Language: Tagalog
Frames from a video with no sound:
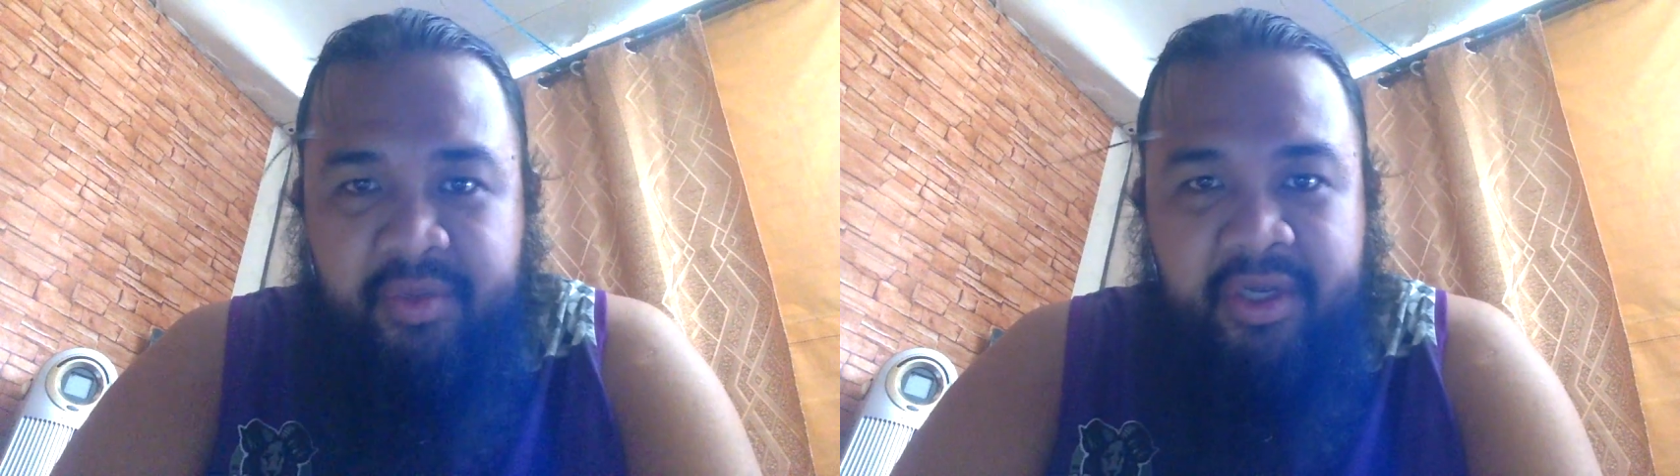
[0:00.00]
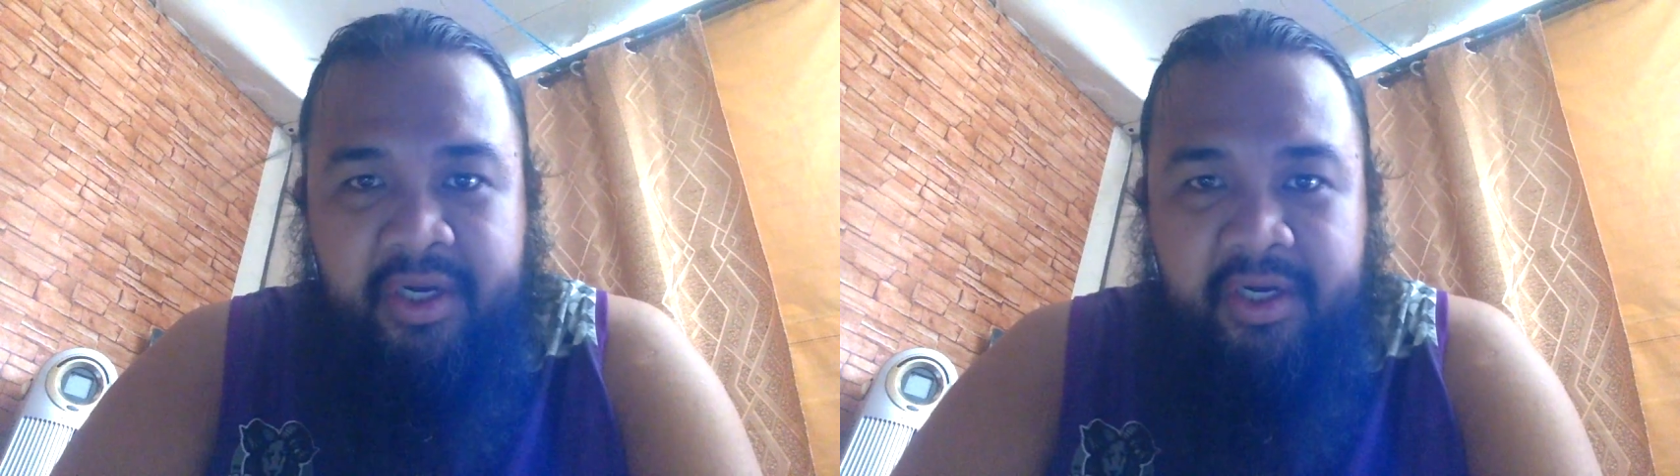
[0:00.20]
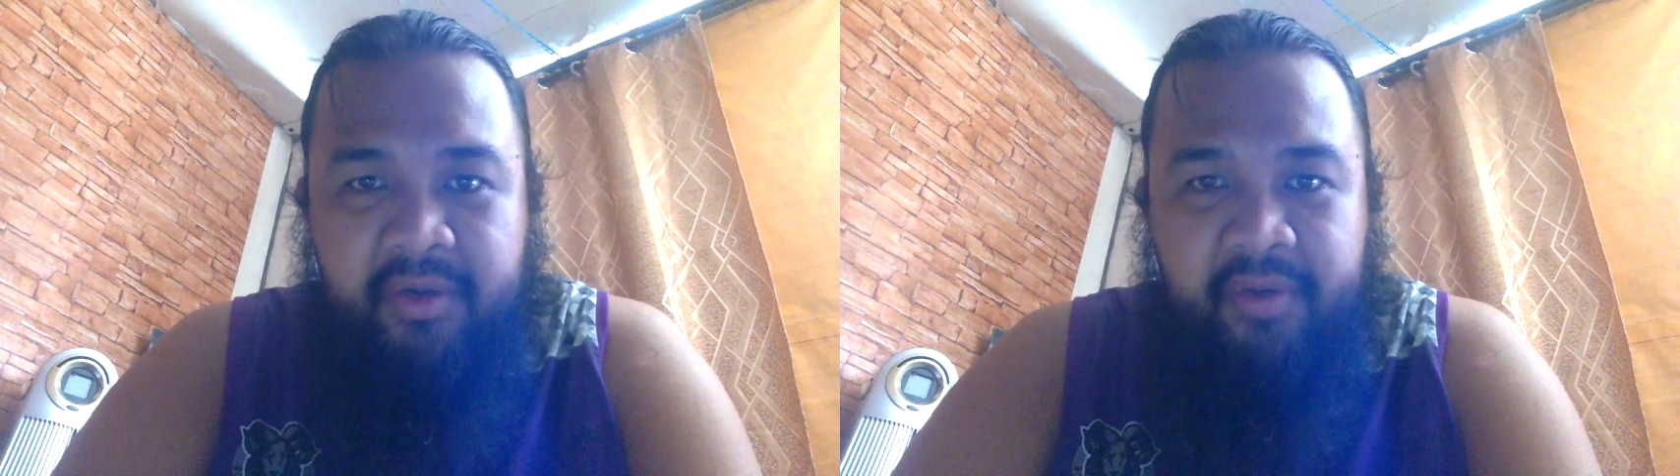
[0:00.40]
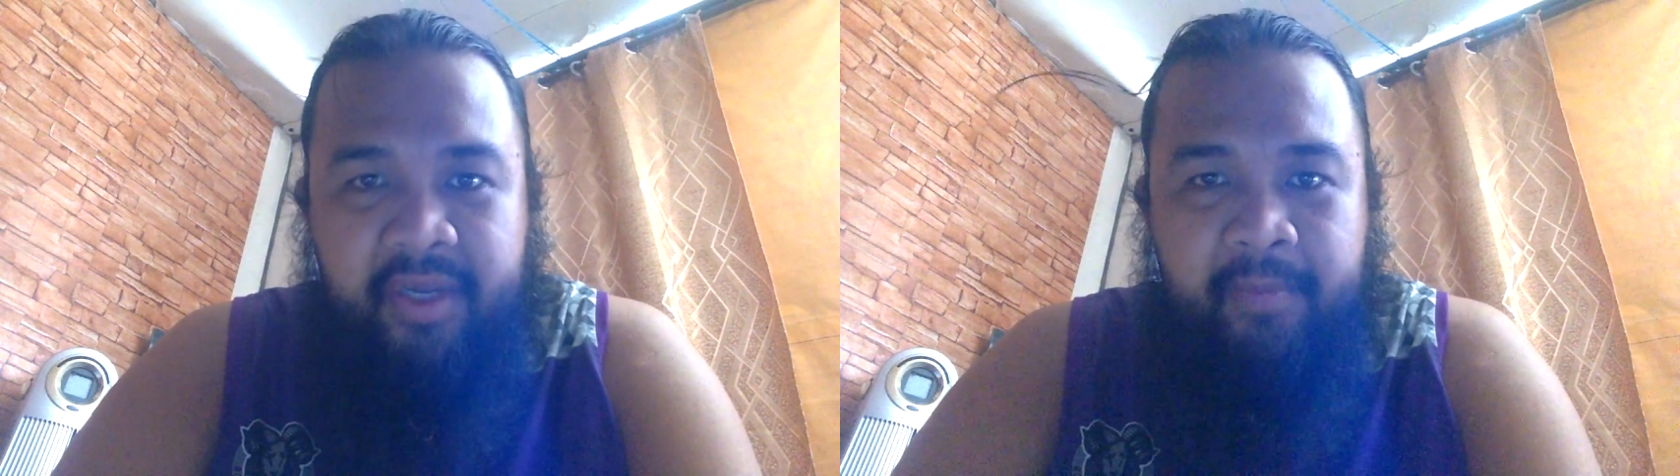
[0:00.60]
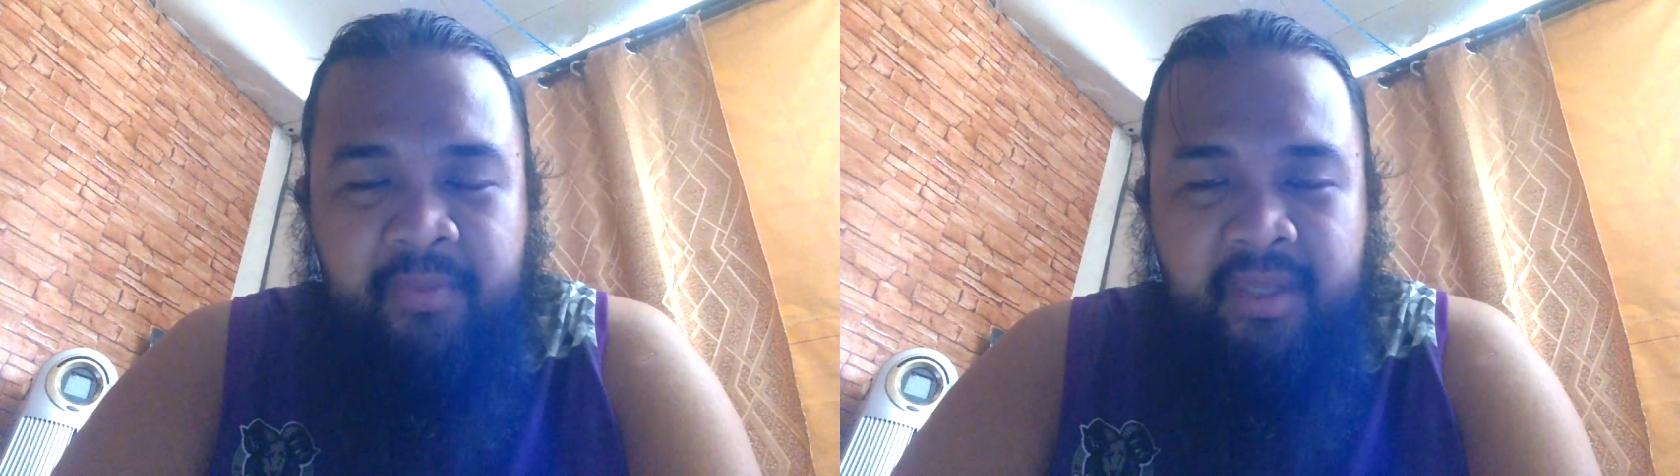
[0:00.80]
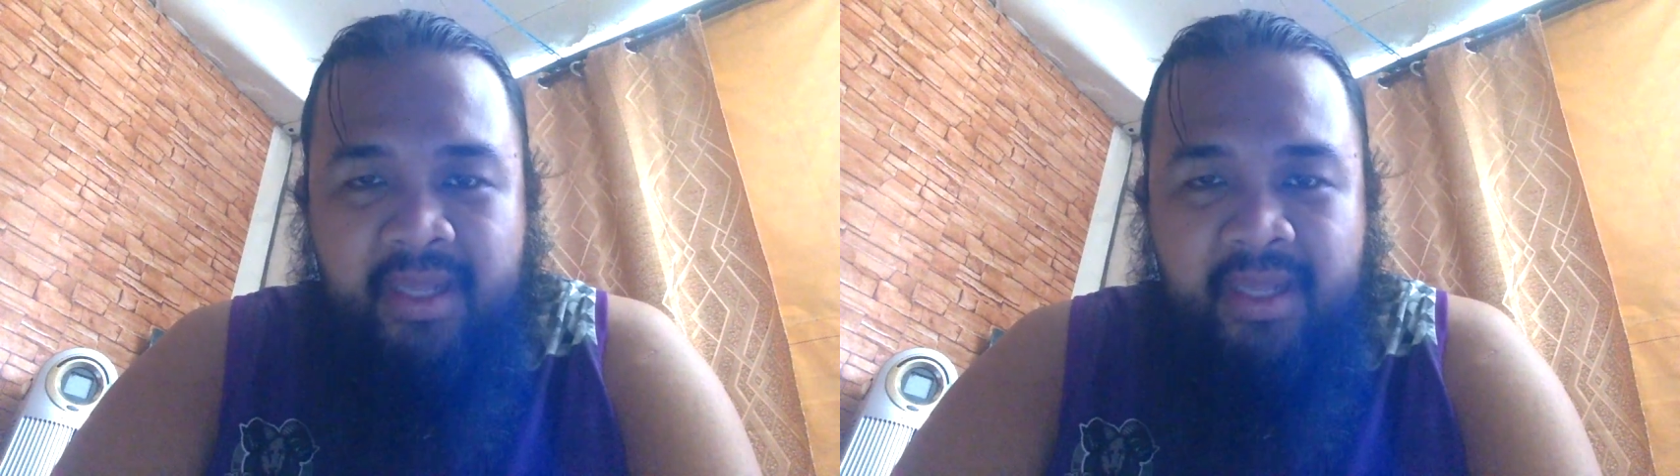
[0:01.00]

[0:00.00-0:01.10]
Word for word: we are. Okay?